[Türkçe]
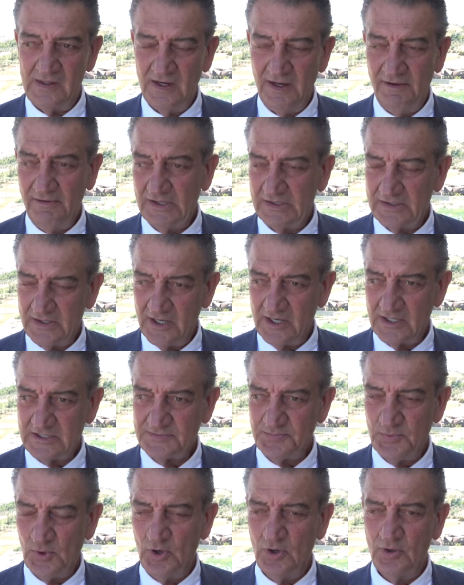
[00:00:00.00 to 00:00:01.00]
Evet,
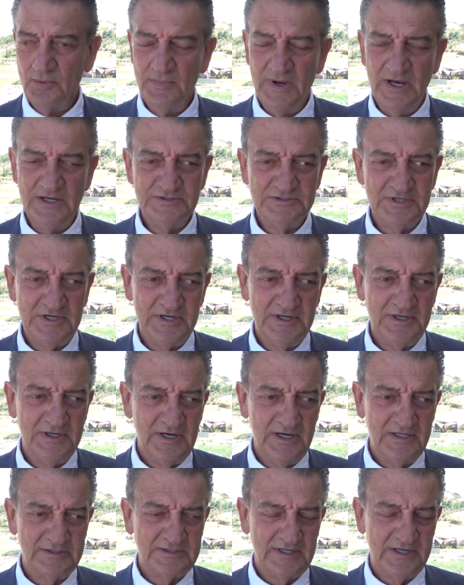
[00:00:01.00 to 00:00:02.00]
Expo bence
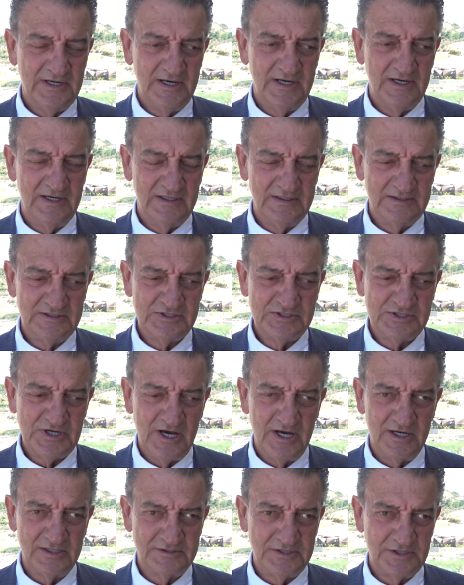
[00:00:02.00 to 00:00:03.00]
Hatay'a
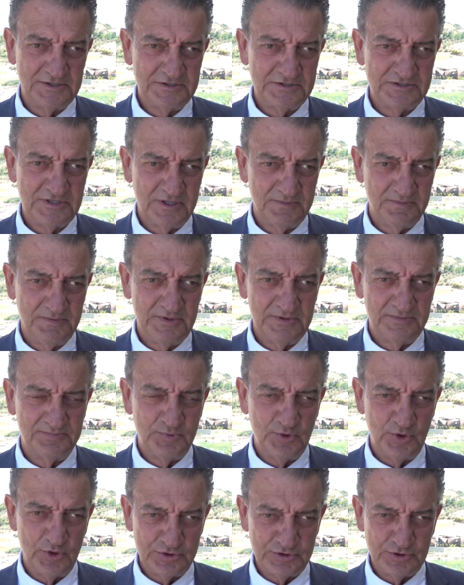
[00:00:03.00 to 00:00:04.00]
çağ atlatacak bir
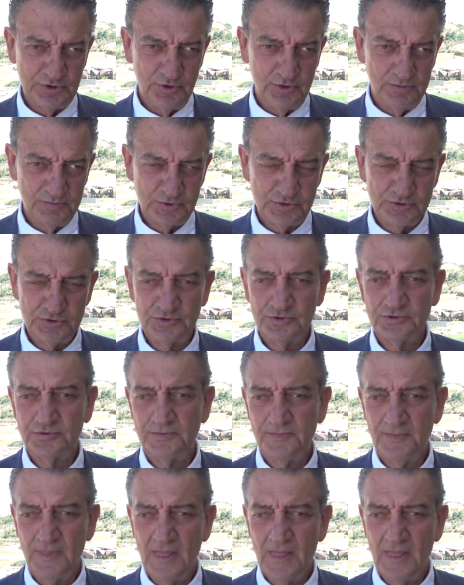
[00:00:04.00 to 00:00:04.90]
proje olmuş.